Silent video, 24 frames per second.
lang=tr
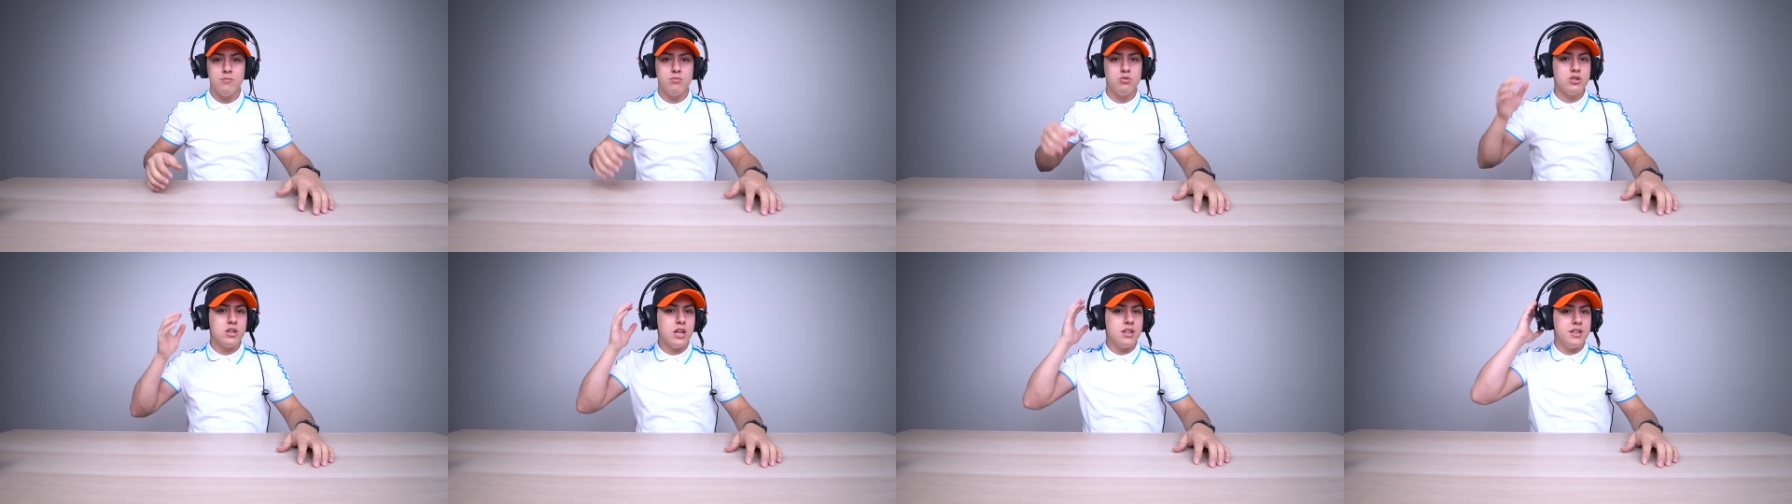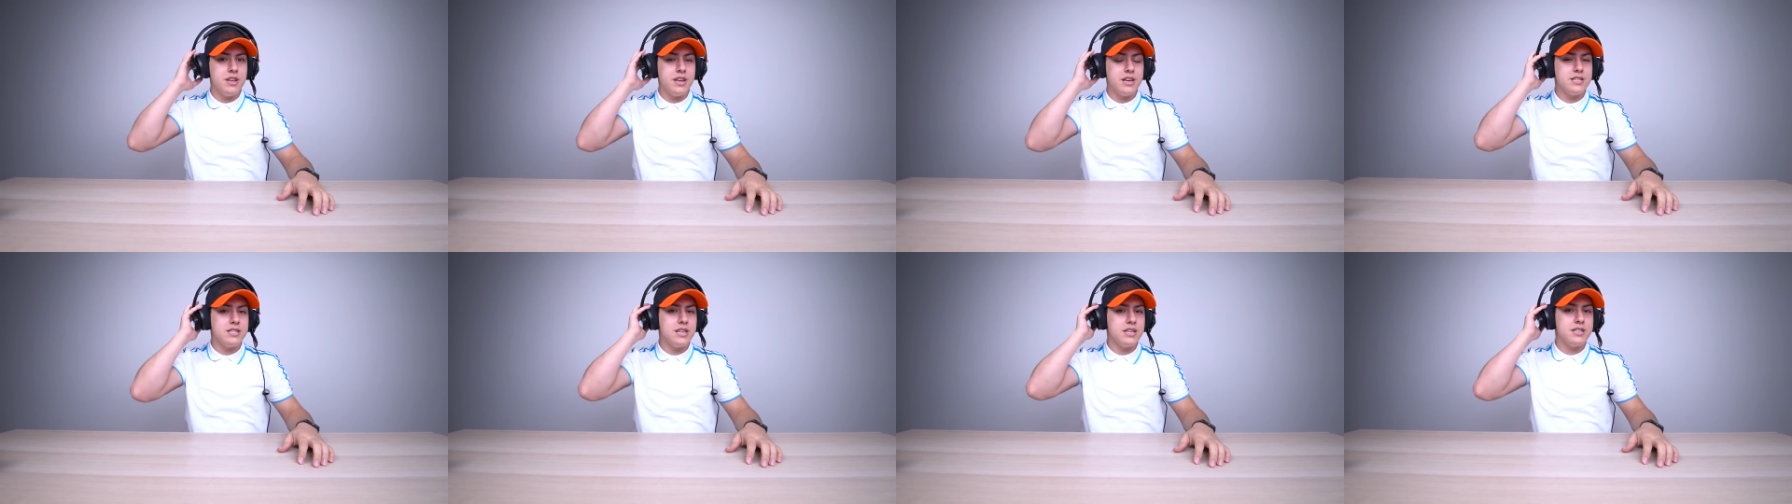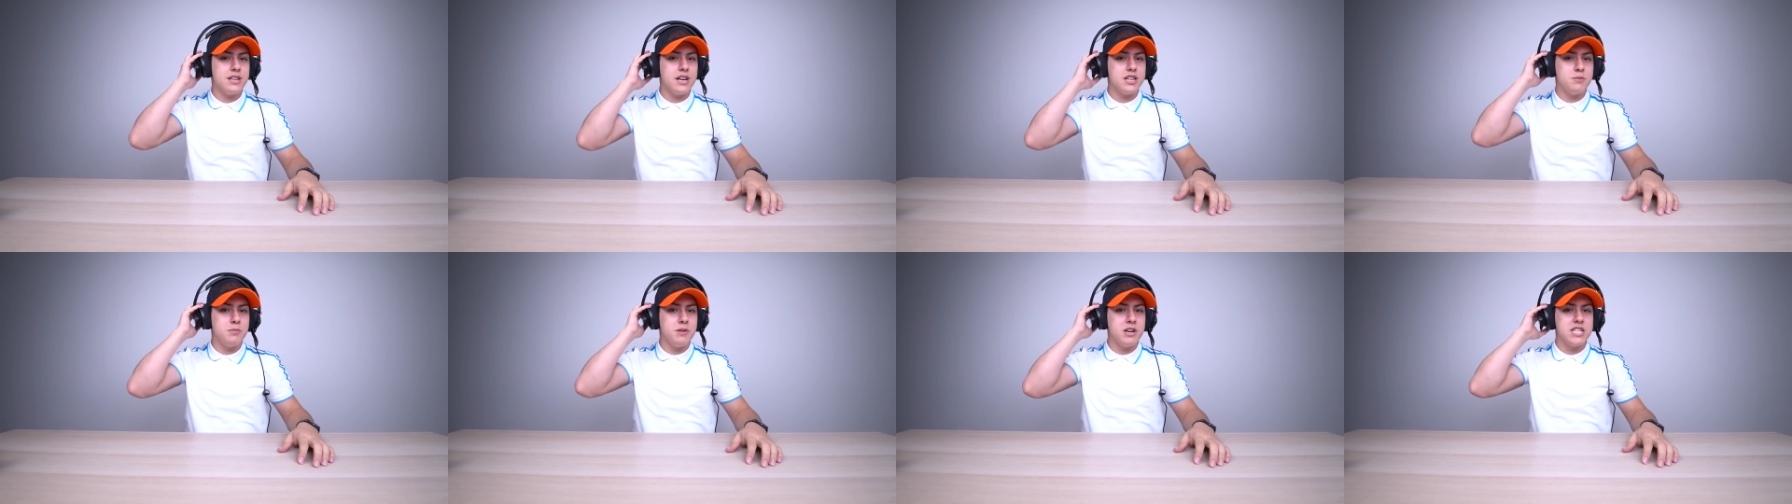buradan direkt ses
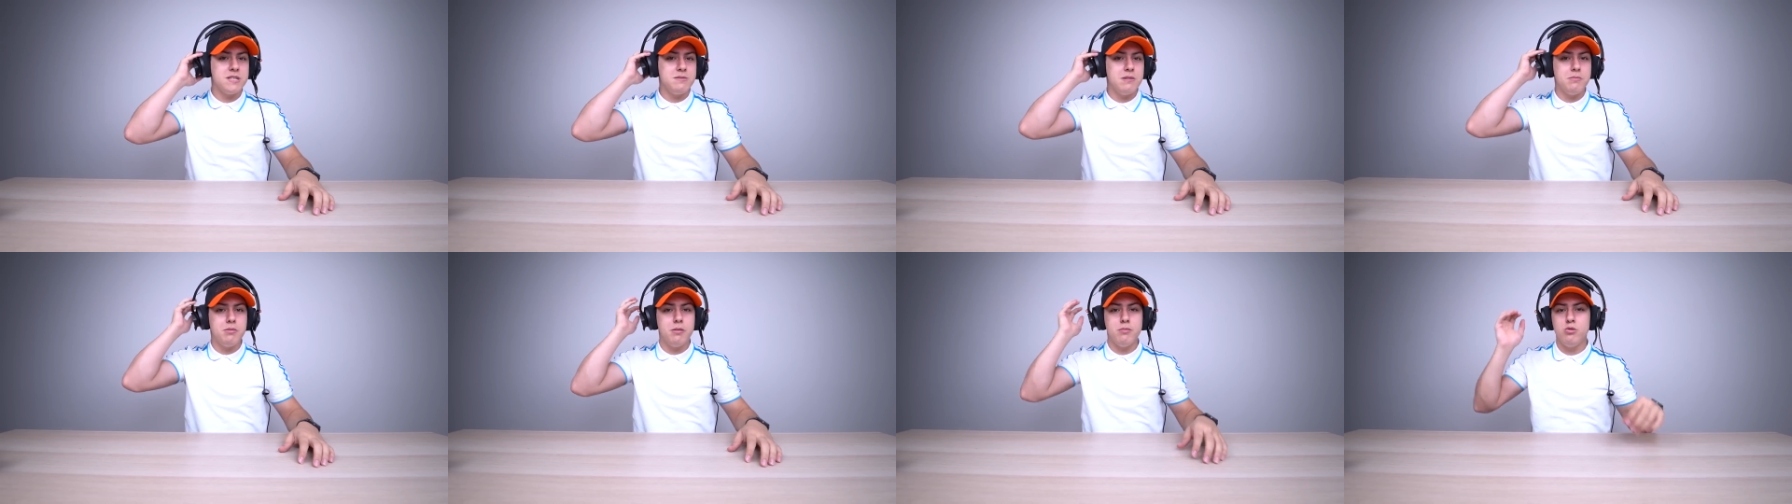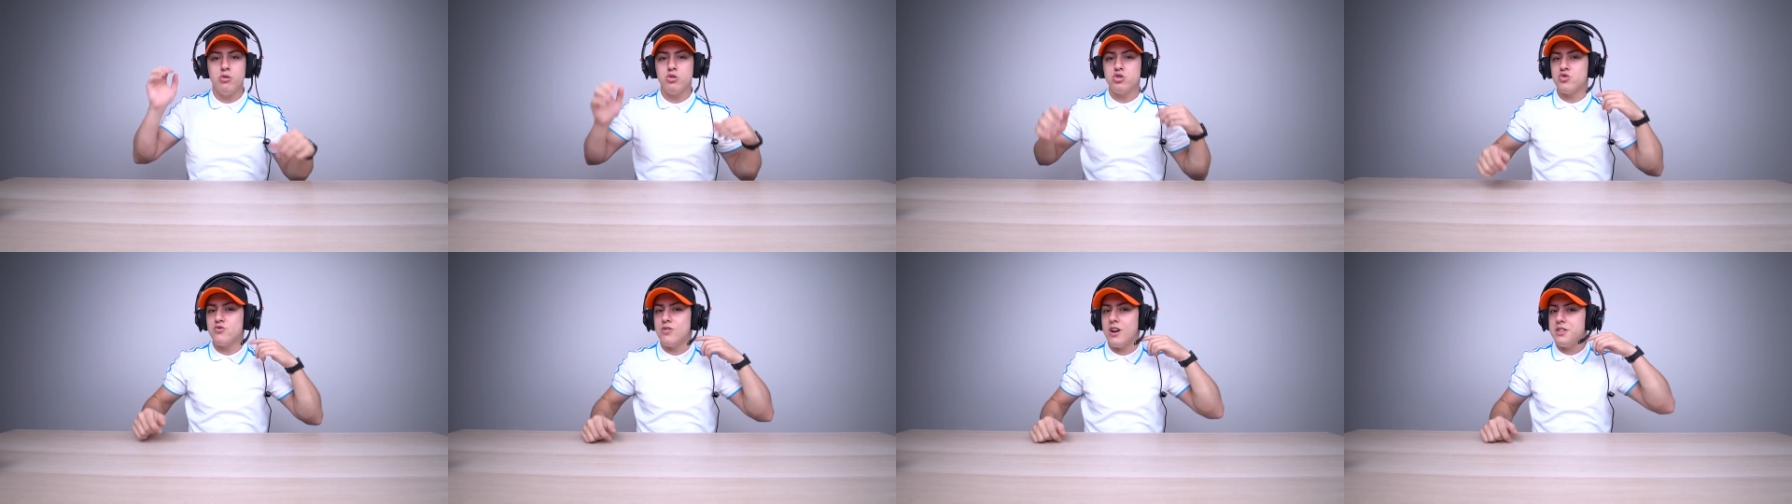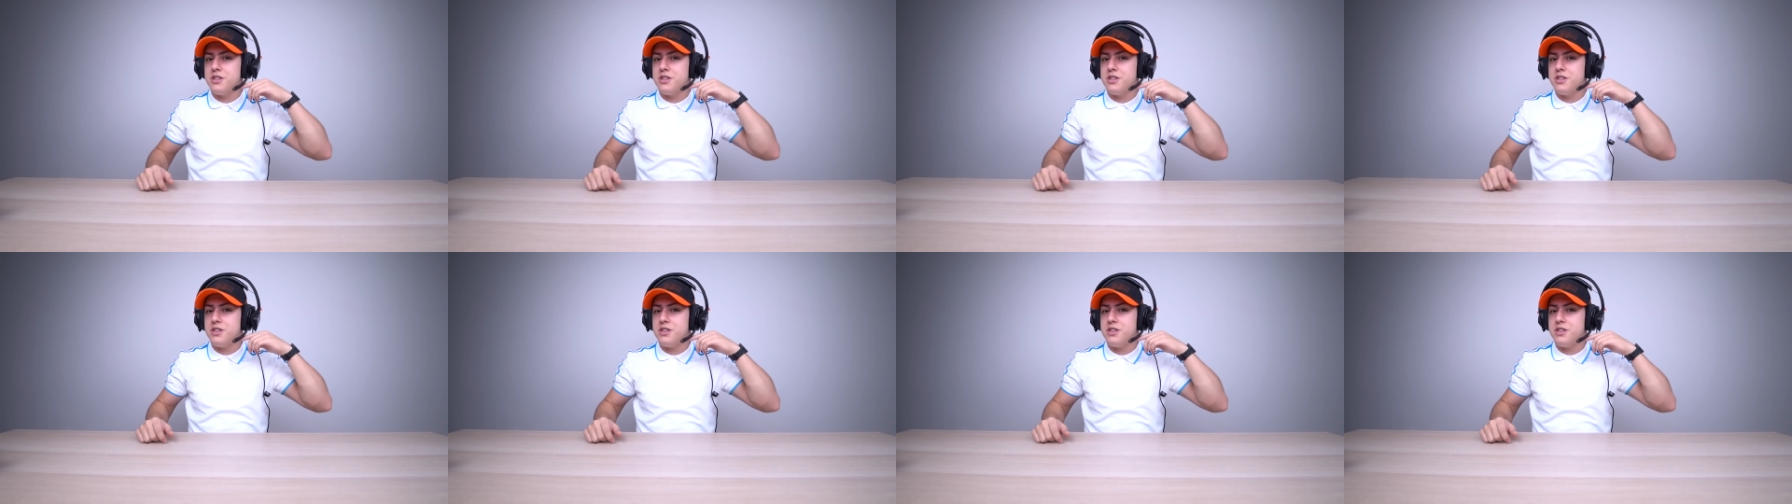açma kısmı yapabiliyorsun.